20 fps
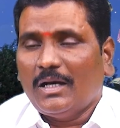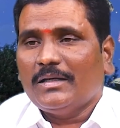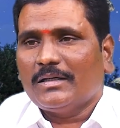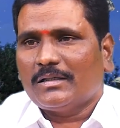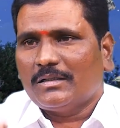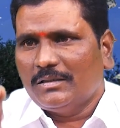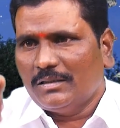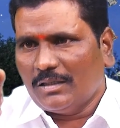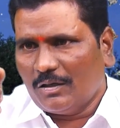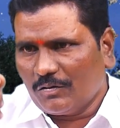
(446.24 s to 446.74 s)

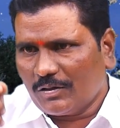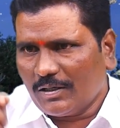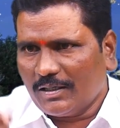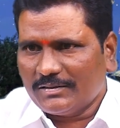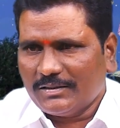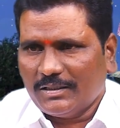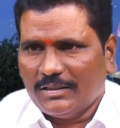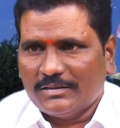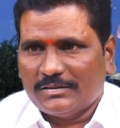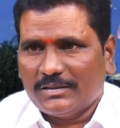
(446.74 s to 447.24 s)
ఇక ఈ
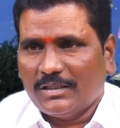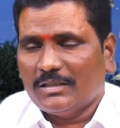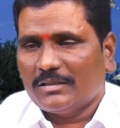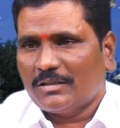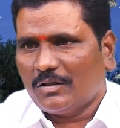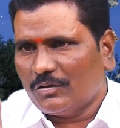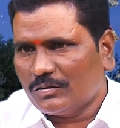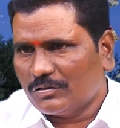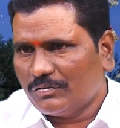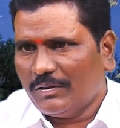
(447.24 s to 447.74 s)
అవకాశాన్ని
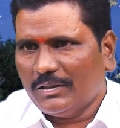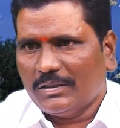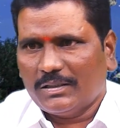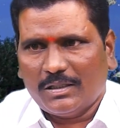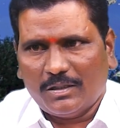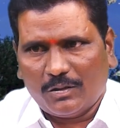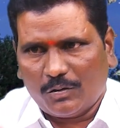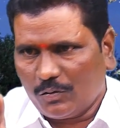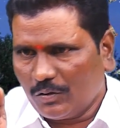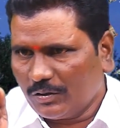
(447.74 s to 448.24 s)
ఇచ్చినందుకు
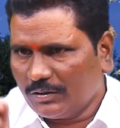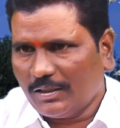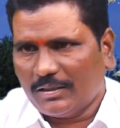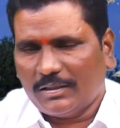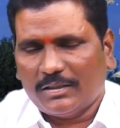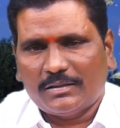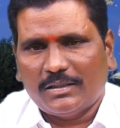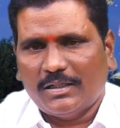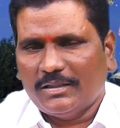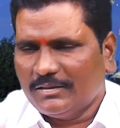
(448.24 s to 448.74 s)
అవసరానికి
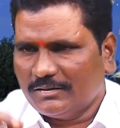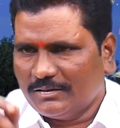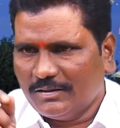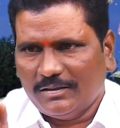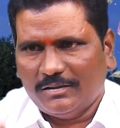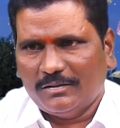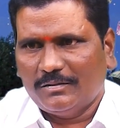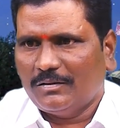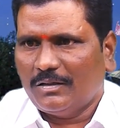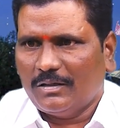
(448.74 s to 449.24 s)
కృతజ్ఞతలు అనేసి
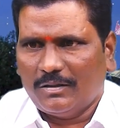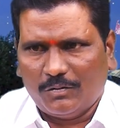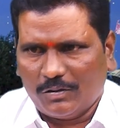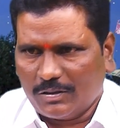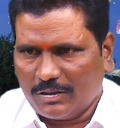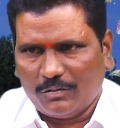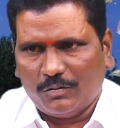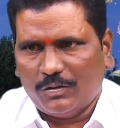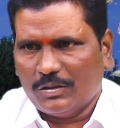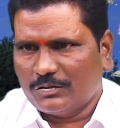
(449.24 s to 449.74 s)

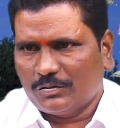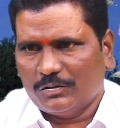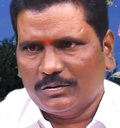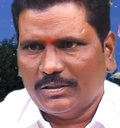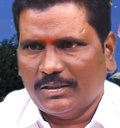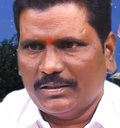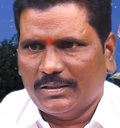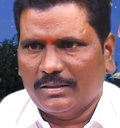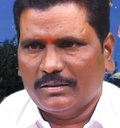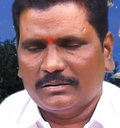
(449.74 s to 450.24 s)
ఒక వర్డ్స్
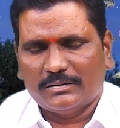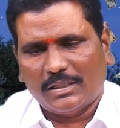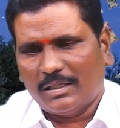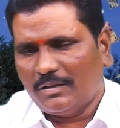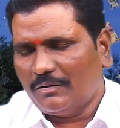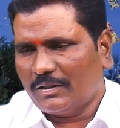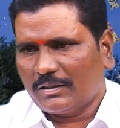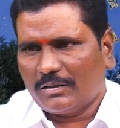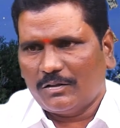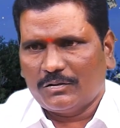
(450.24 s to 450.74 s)
ఉందండి
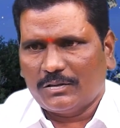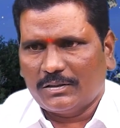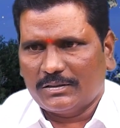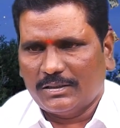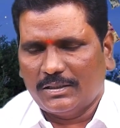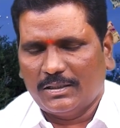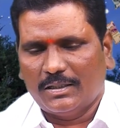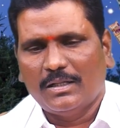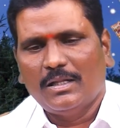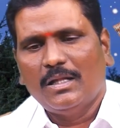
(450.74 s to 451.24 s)
చాలా వర్కౌట్
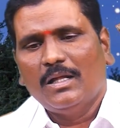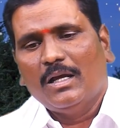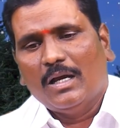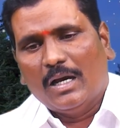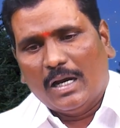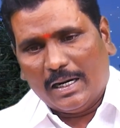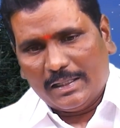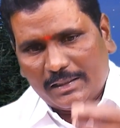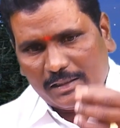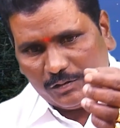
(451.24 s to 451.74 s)
అవుతుంది
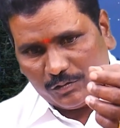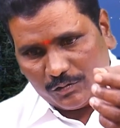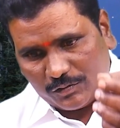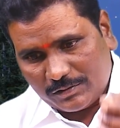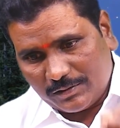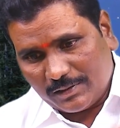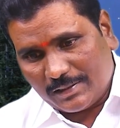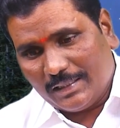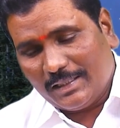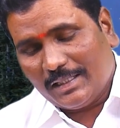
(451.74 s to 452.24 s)
అంటే
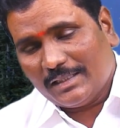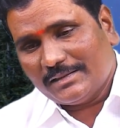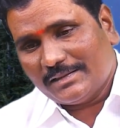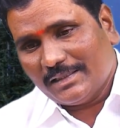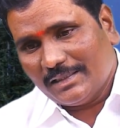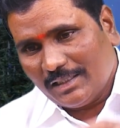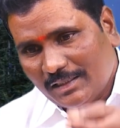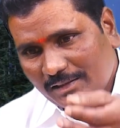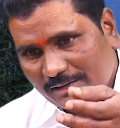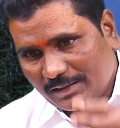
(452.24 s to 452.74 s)
యస్సు కళ్యాణం
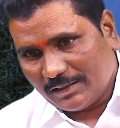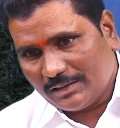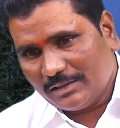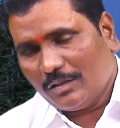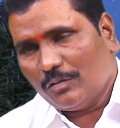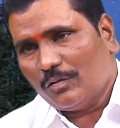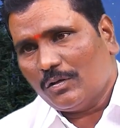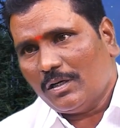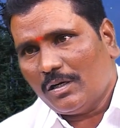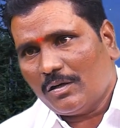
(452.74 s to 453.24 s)
చేయడానికి
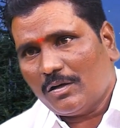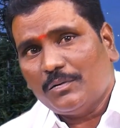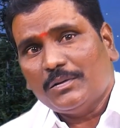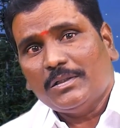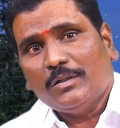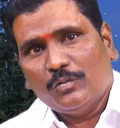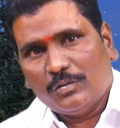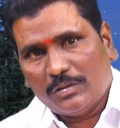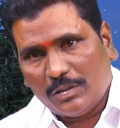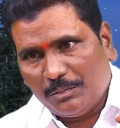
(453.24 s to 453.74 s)
సిద్ధంగా ఉన్నావు
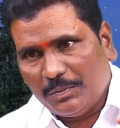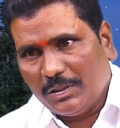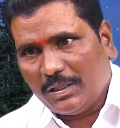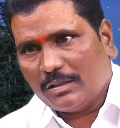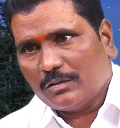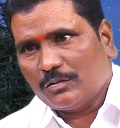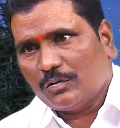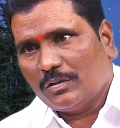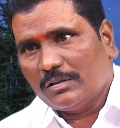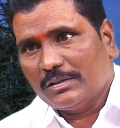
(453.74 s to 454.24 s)
కాబట్టి నువ్వు డబ్బును
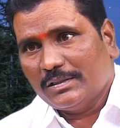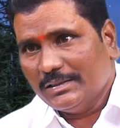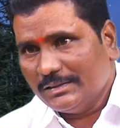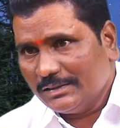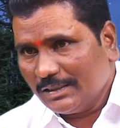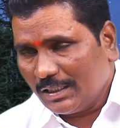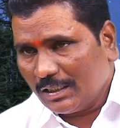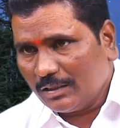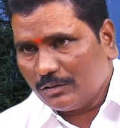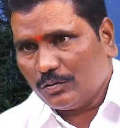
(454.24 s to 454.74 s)
అడుగుతున్నావు
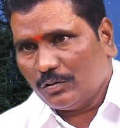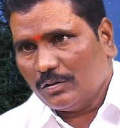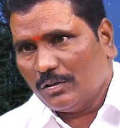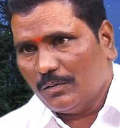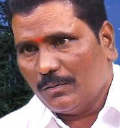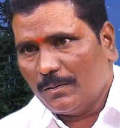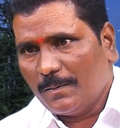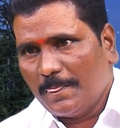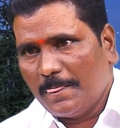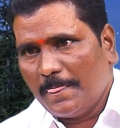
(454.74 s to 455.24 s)
ఈజీగా అడుగుతున్నావు